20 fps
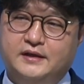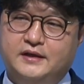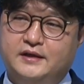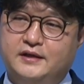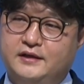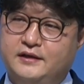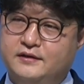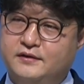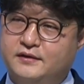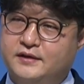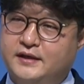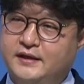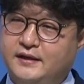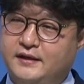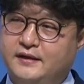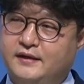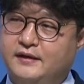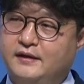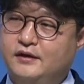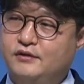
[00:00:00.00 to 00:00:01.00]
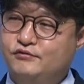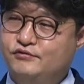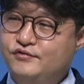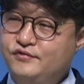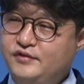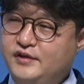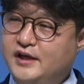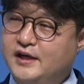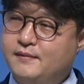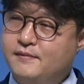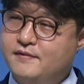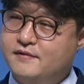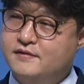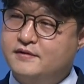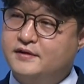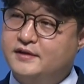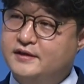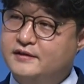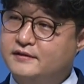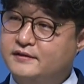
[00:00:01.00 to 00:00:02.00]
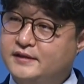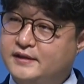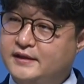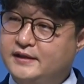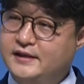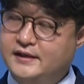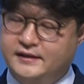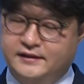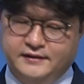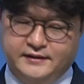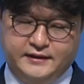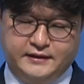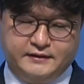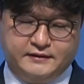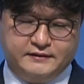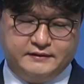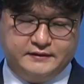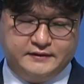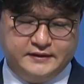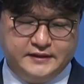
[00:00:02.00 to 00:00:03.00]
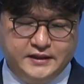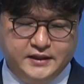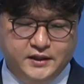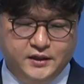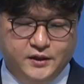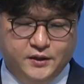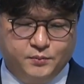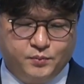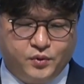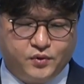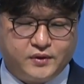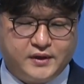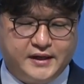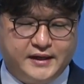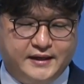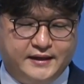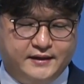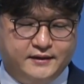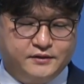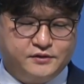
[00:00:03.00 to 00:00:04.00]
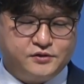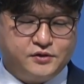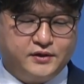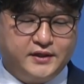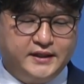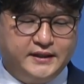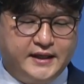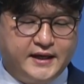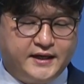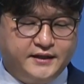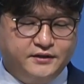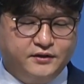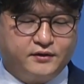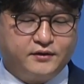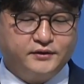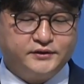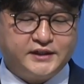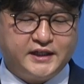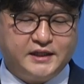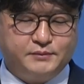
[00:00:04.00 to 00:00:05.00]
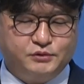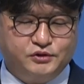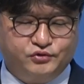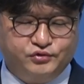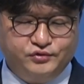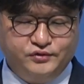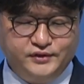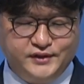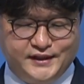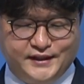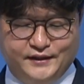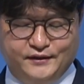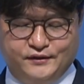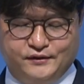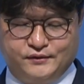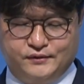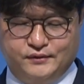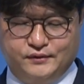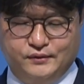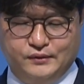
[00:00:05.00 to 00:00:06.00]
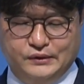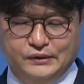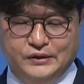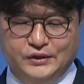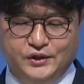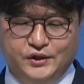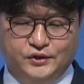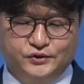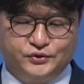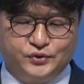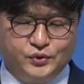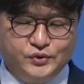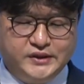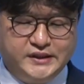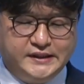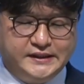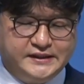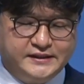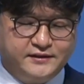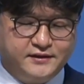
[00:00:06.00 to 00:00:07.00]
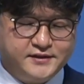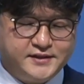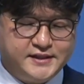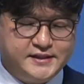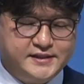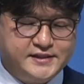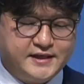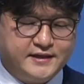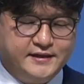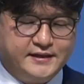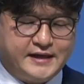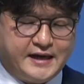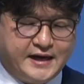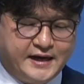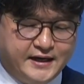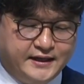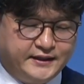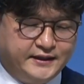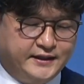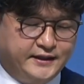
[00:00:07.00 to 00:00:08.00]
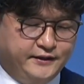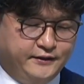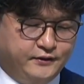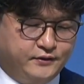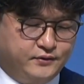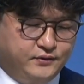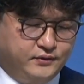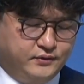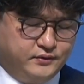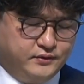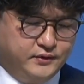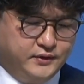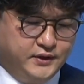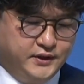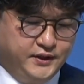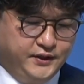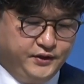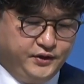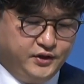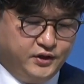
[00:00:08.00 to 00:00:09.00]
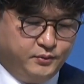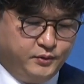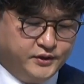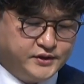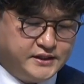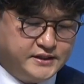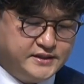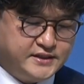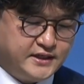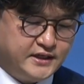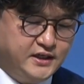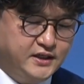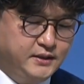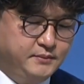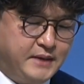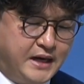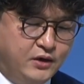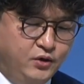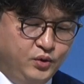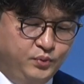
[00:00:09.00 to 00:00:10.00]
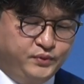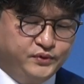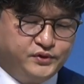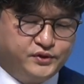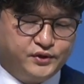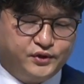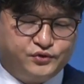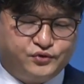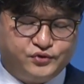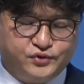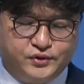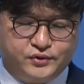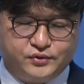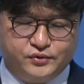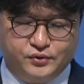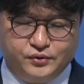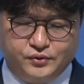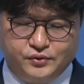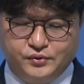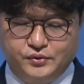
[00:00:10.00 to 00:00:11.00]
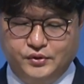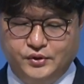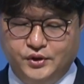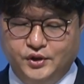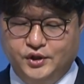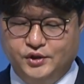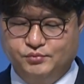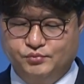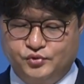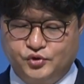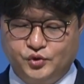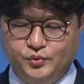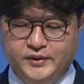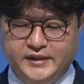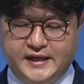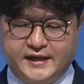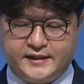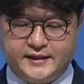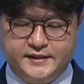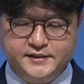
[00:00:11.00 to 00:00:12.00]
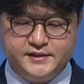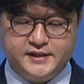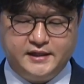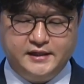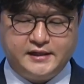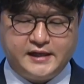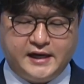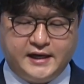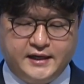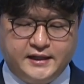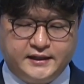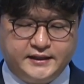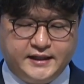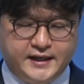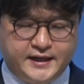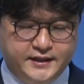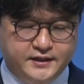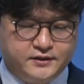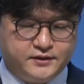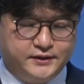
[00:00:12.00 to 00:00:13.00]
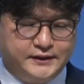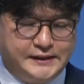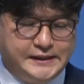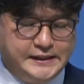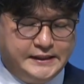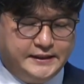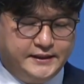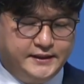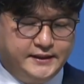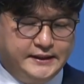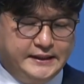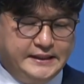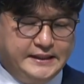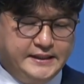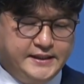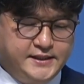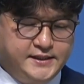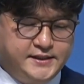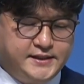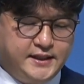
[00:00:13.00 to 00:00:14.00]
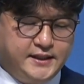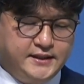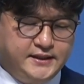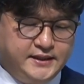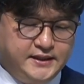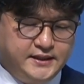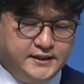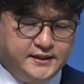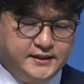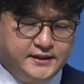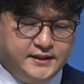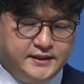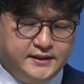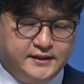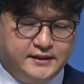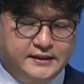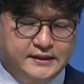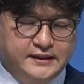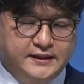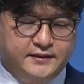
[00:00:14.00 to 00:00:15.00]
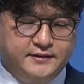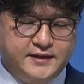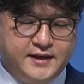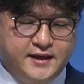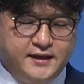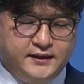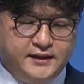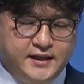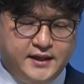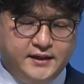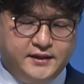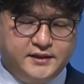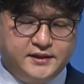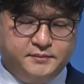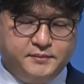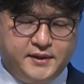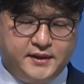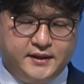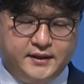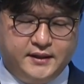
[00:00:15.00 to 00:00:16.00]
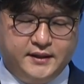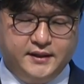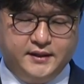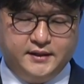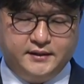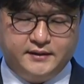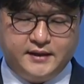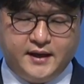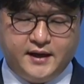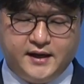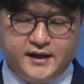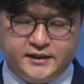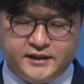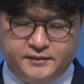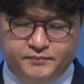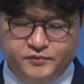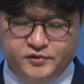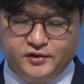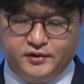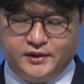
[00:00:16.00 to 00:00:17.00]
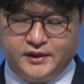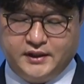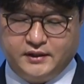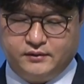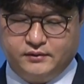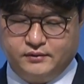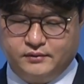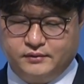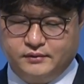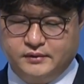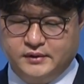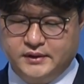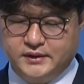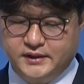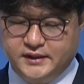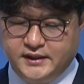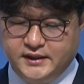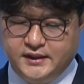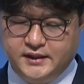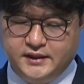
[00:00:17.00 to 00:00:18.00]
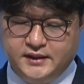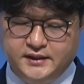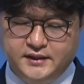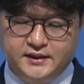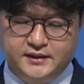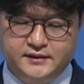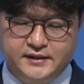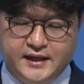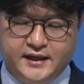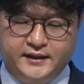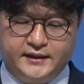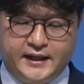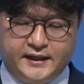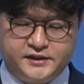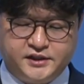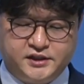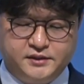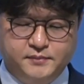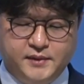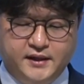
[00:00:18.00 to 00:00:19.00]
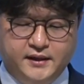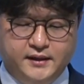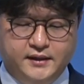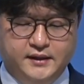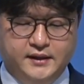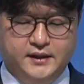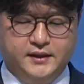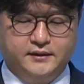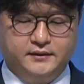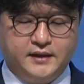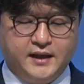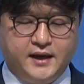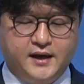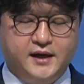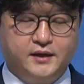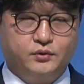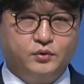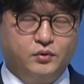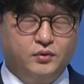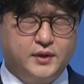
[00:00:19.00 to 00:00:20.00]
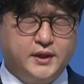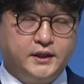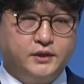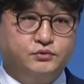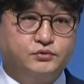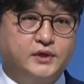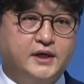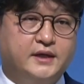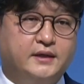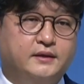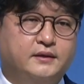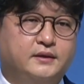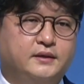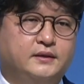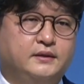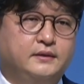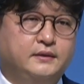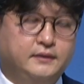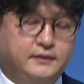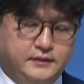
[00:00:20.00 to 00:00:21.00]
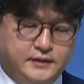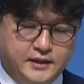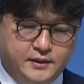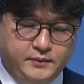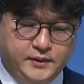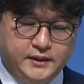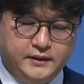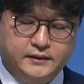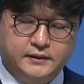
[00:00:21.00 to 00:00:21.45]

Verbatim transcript: 이렇게 훈계하면서 이렇게 얘기를 해요. 보라 전에 내가 여러 사람을 훈계하였고 손이 늘어진 자를 강하게 하였고 넘어진 자를 말로 붙들어 주었고 무릎이 약한 자를 강하게 하였거늘 이제 이 일이 내게 이름에 내가 힘들어하고 이 일이 내게 닥침에 내가 놀라는구나. 아멘.